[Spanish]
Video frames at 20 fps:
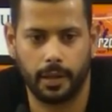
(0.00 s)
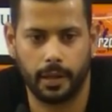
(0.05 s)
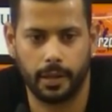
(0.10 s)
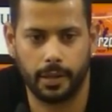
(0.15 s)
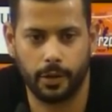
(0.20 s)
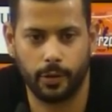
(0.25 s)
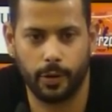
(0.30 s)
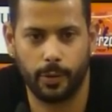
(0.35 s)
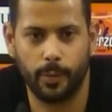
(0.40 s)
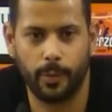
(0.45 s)

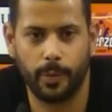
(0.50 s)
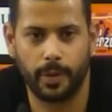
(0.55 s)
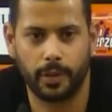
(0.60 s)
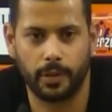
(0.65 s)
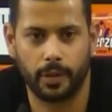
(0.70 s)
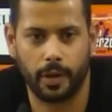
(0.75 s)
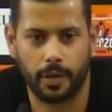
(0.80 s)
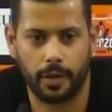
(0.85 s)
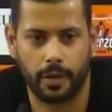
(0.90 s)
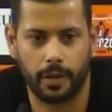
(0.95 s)
llegó el
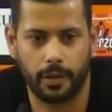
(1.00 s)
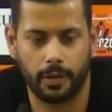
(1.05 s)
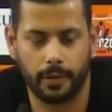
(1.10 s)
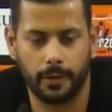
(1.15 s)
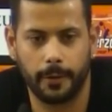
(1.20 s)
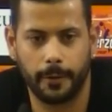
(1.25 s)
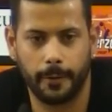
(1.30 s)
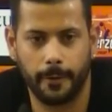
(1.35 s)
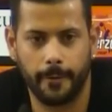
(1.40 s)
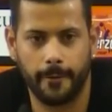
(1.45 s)
momento de hacerlo
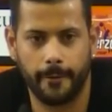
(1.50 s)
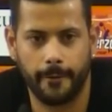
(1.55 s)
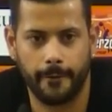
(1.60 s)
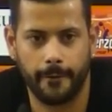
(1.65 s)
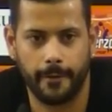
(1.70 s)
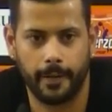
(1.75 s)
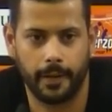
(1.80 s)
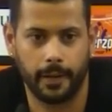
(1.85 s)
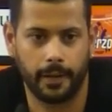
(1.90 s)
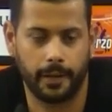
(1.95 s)

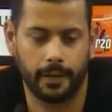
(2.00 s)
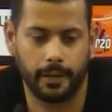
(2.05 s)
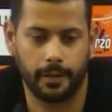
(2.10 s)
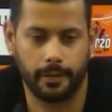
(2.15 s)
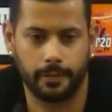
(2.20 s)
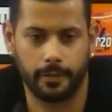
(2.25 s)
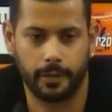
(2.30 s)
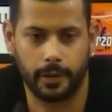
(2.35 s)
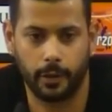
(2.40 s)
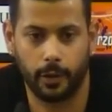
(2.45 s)
y,
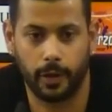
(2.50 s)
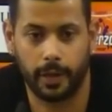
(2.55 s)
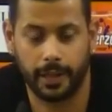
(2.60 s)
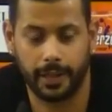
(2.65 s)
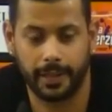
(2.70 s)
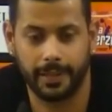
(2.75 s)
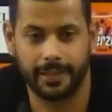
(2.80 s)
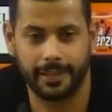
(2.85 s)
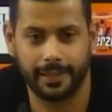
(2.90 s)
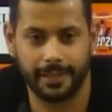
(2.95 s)
lo haré.
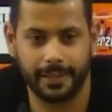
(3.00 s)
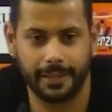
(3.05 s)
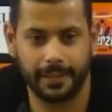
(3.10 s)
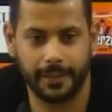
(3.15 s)
Eh,